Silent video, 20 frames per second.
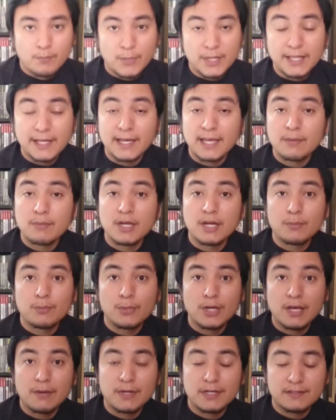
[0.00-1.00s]
Banda Gamer,
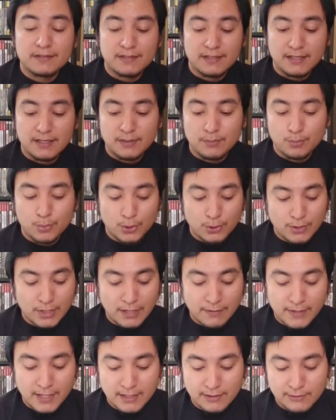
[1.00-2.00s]
voy a ver si puedo
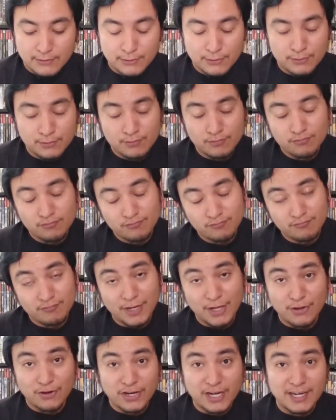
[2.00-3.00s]
grabar con
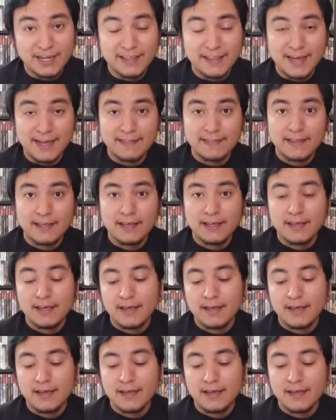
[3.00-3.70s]
mayor calidad